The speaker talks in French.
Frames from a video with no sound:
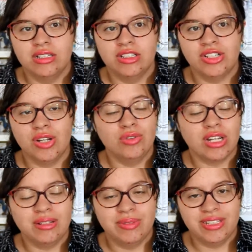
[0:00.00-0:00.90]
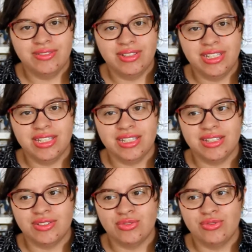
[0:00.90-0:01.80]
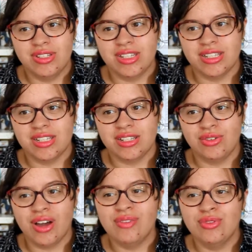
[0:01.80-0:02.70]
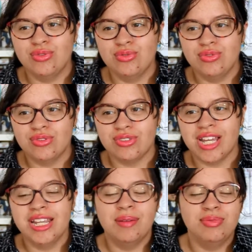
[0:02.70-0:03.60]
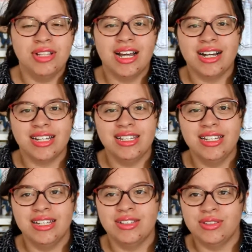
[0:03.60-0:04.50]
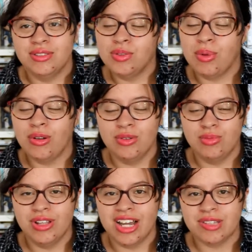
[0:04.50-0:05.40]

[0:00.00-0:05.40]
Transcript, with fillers: Déjà le train est magnifique et ensuite c'est le rêve de tous d'aller à Poudlard et de prendre le Poudlard